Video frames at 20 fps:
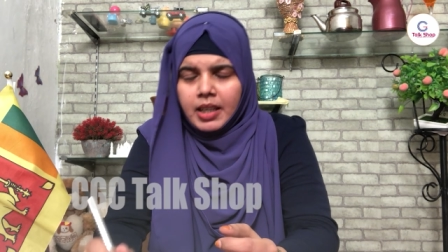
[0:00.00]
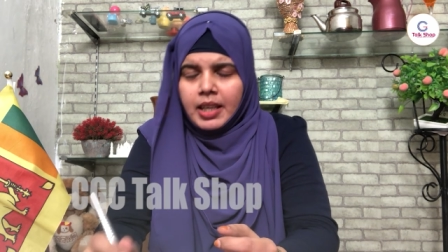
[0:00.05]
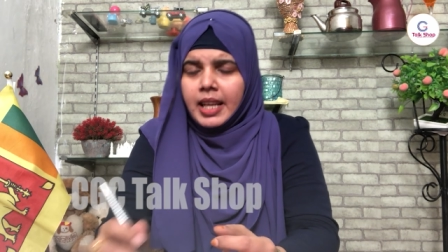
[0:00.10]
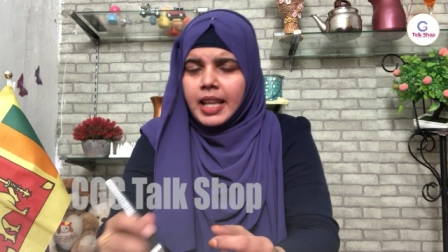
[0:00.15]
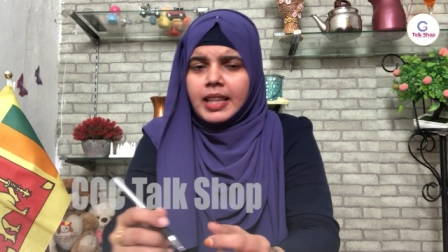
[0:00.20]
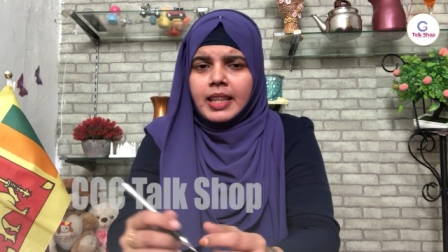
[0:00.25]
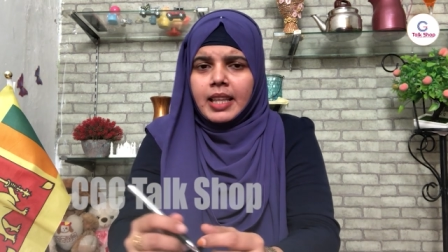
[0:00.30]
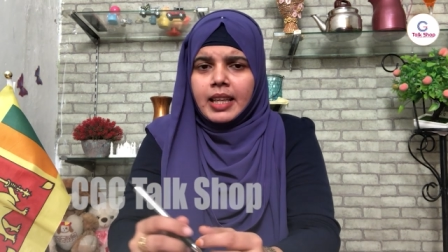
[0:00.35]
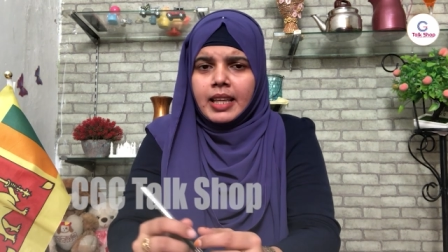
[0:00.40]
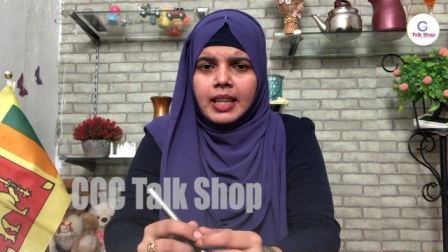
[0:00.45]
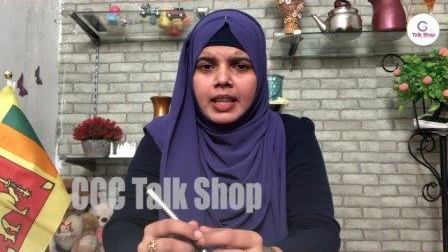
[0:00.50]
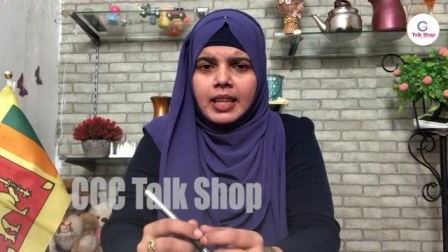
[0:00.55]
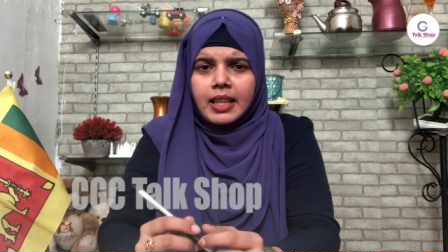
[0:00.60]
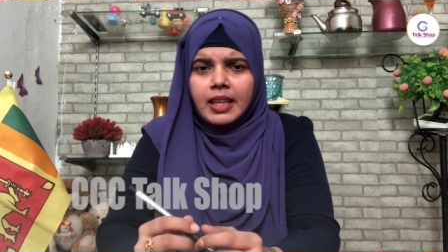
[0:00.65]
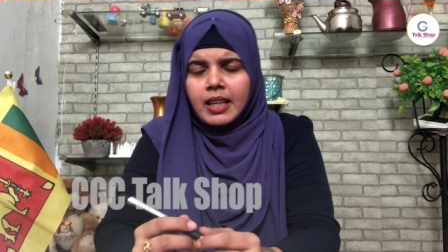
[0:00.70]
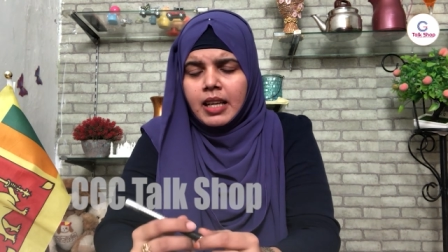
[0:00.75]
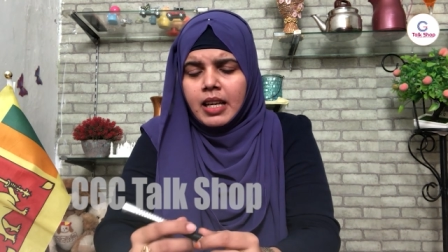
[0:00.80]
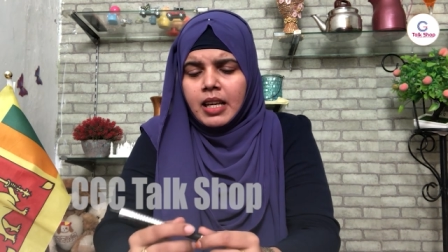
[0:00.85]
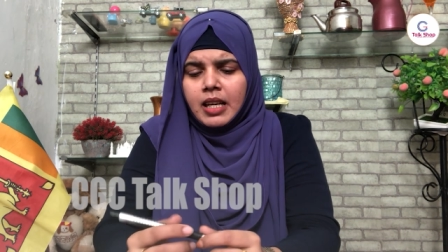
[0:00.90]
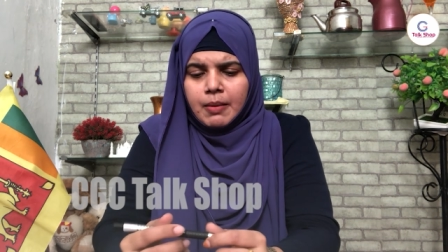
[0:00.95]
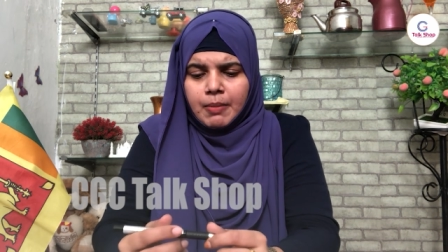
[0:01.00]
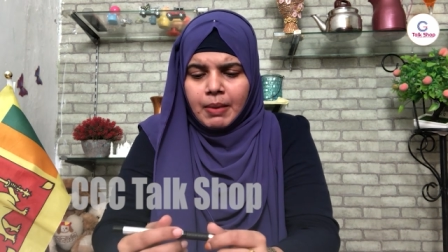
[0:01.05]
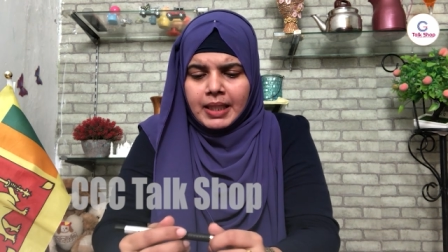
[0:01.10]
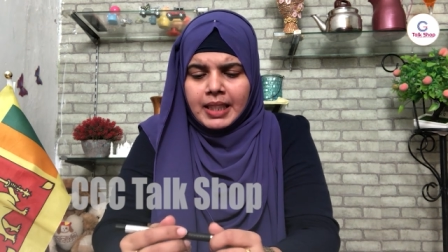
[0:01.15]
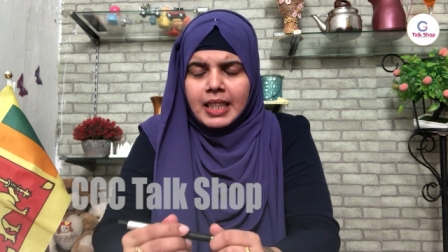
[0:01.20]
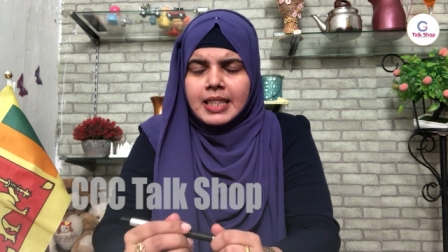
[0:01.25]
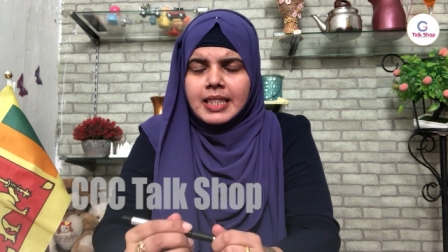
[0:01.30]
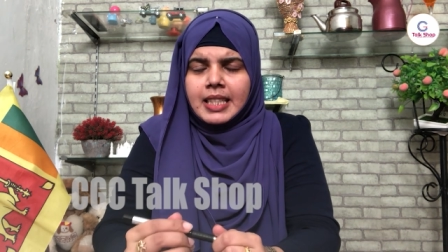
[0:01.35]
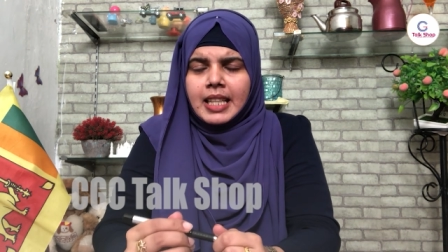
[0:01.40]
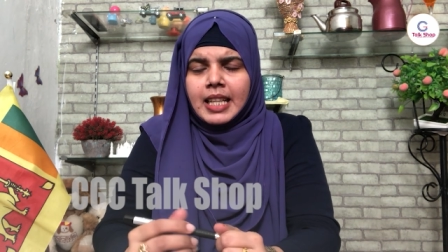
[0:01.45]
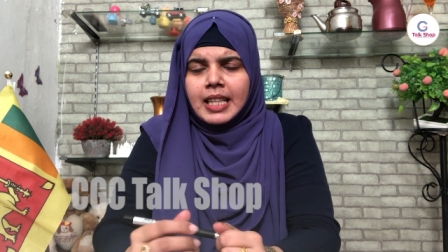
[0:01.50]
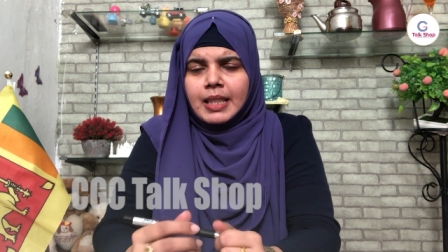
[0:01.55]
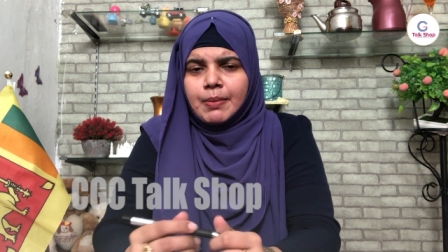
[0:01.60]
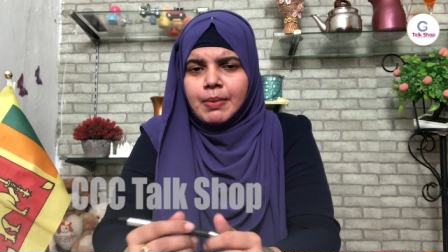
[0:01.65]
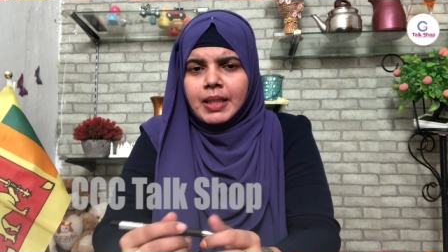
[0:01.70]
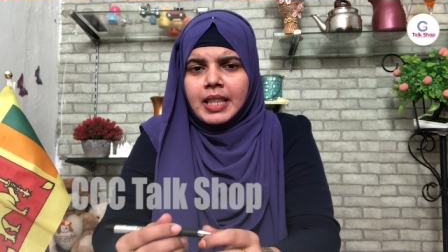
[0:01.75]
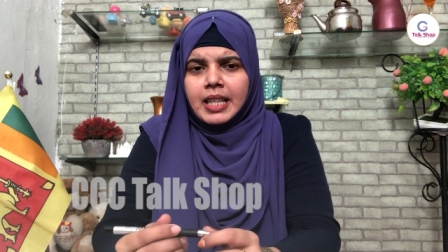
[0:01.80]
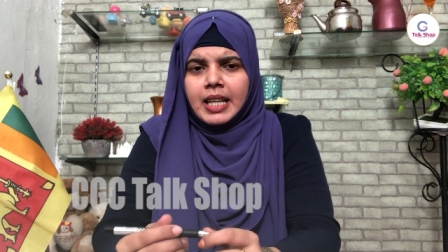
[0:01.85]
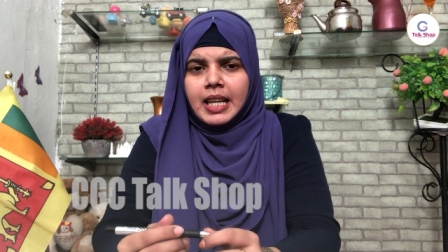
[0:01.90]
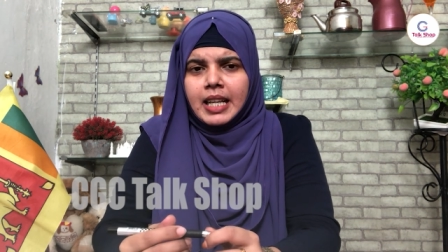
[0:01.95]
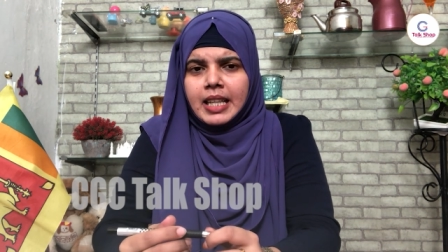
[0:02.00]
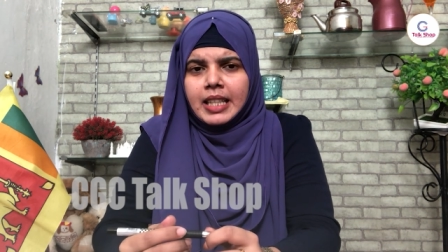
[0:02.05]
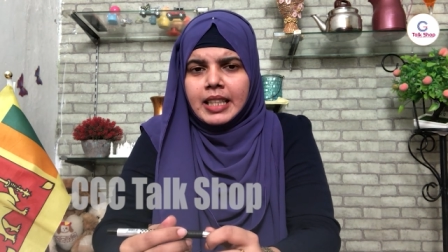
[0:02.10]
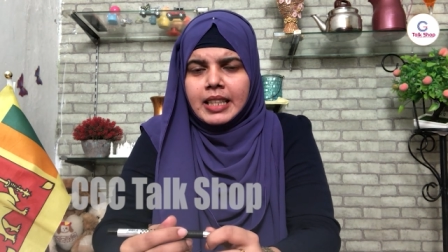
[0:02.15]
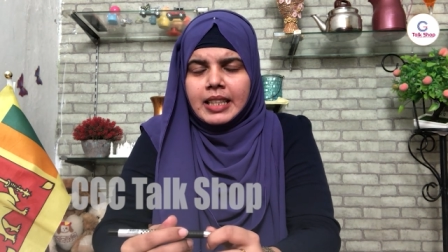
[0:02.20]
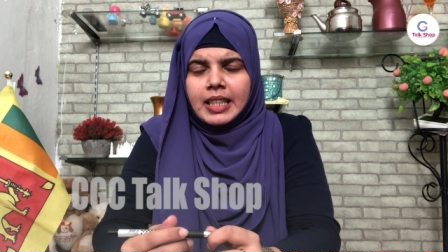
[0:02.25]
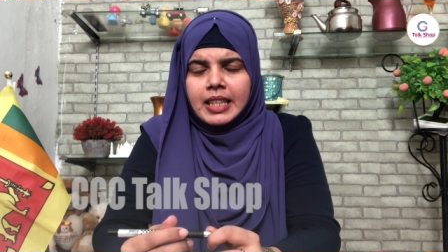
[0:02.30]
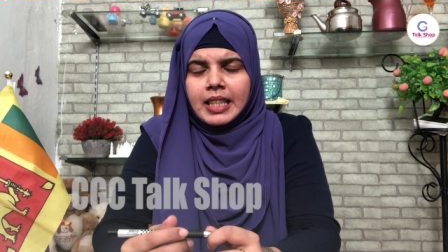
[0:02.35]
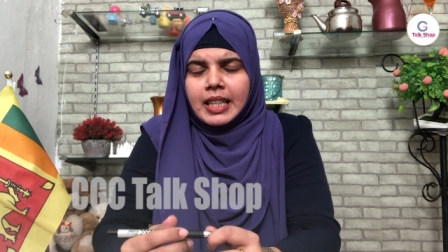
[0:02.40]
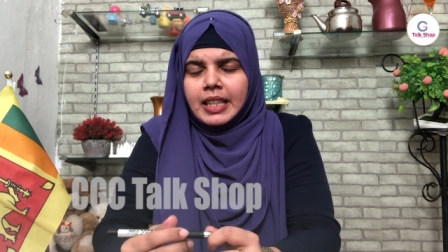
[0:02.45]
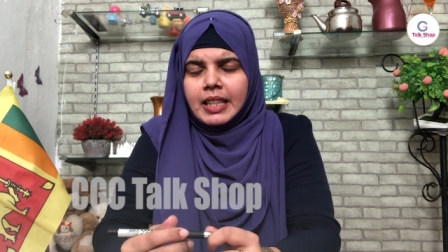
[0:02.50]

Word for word: நேற்றுக்கு பதில் ஜனாதிபதியாக இருந்த